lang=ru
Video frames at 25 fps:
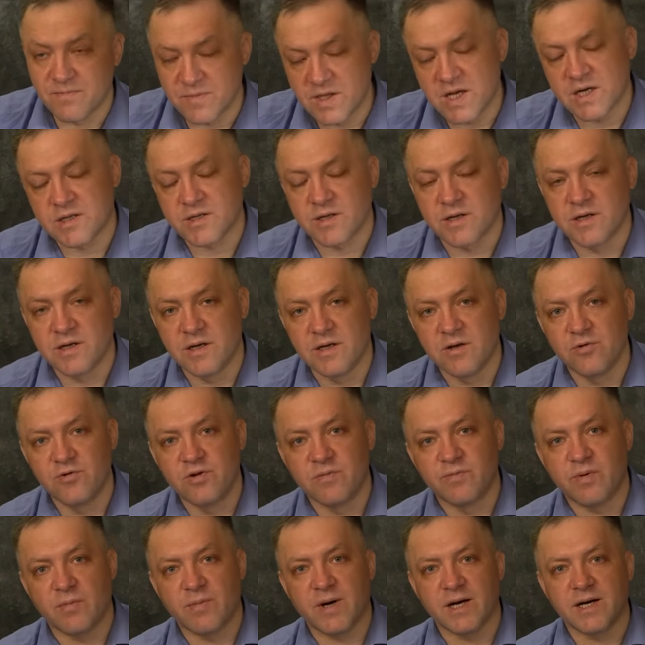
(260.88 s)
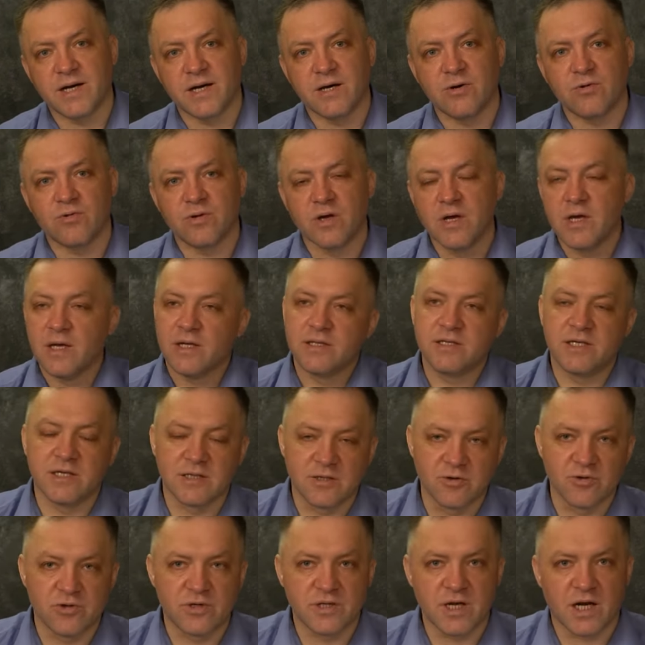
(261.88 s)
некоторые люди помогают,
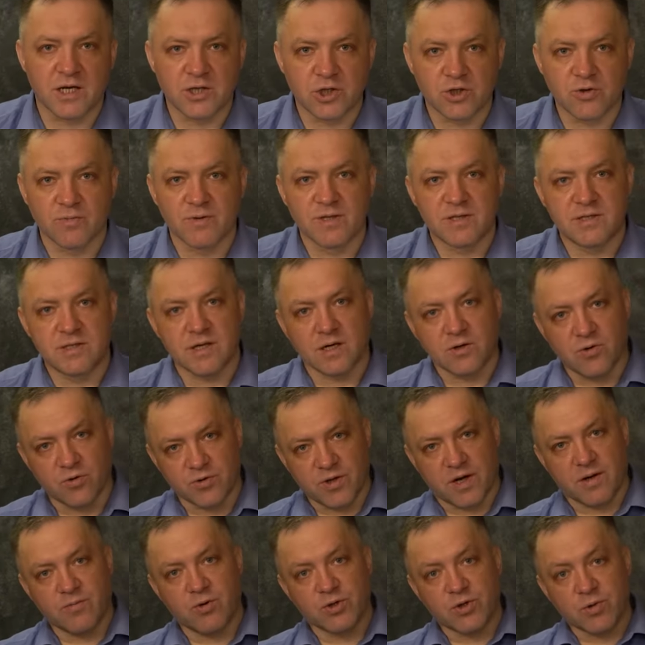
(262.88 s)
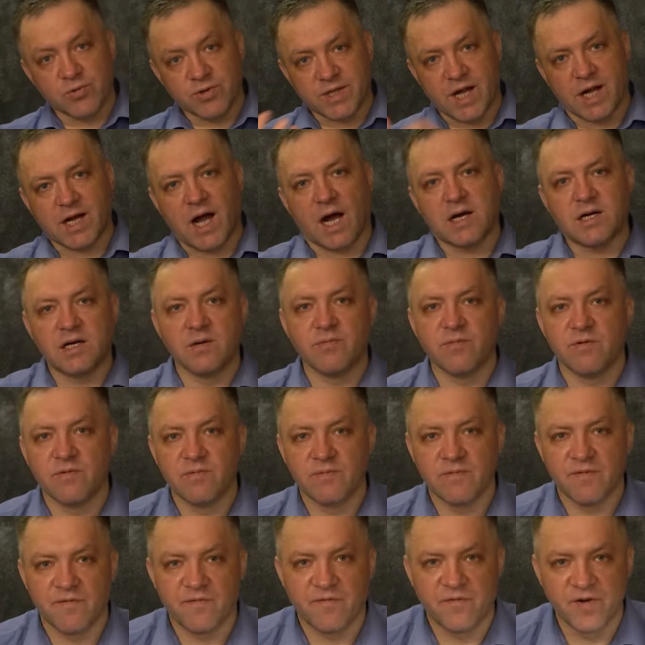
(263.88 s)
делают так, чтобы этот закон работал так, как
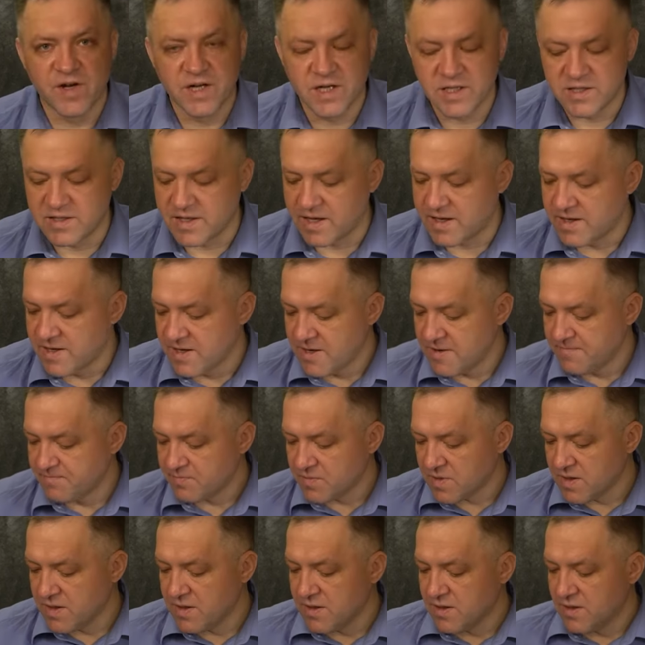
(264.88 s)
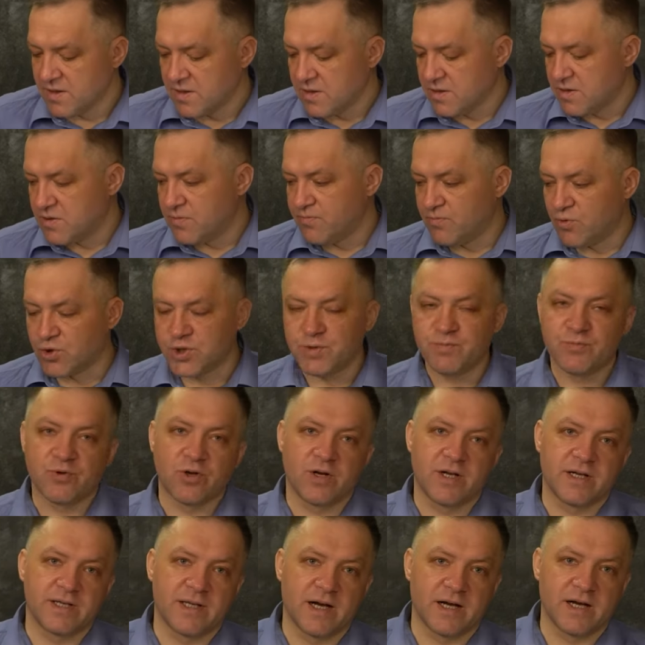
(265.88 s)
им выгодно. Можно
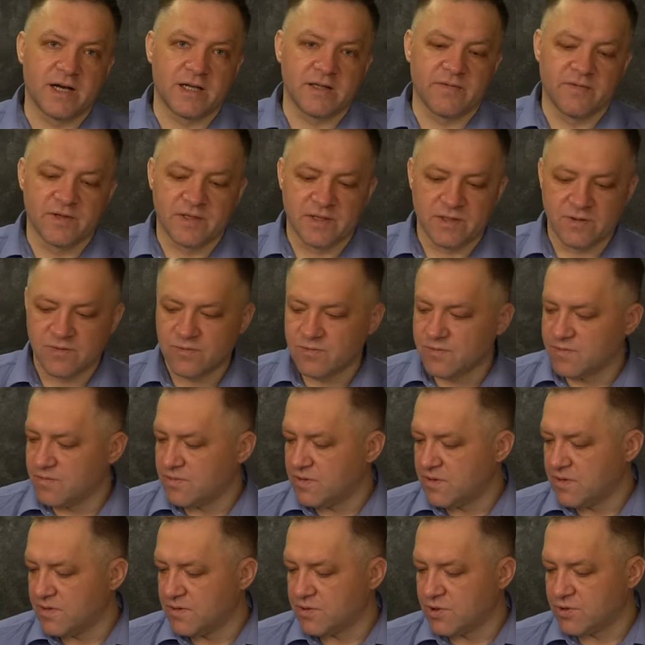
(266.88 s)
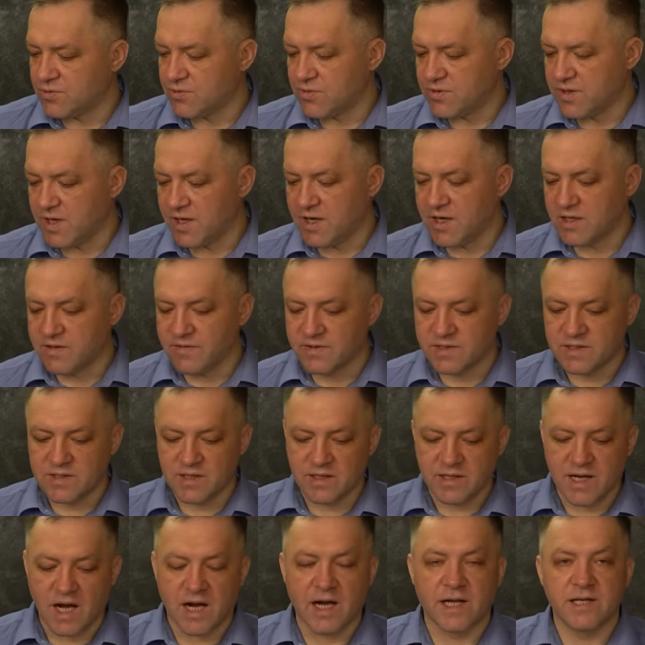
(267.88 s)
только догадываться, ну, что тут
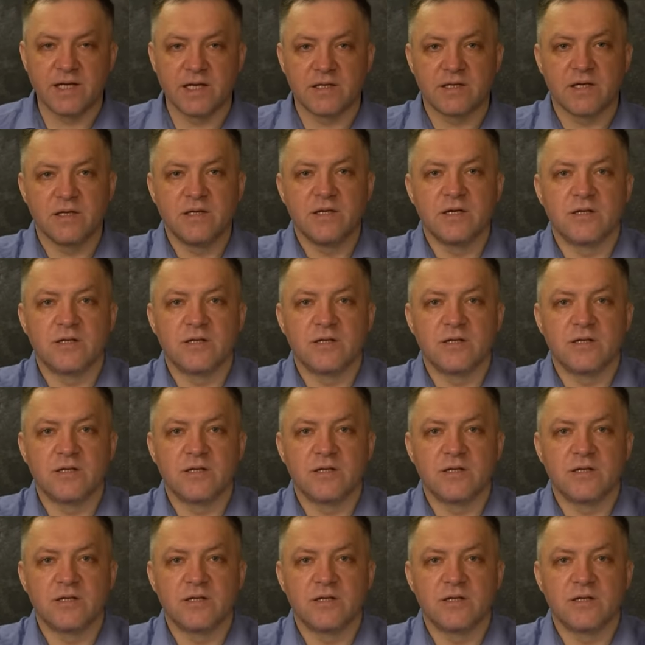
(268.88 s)
догадываться, как они это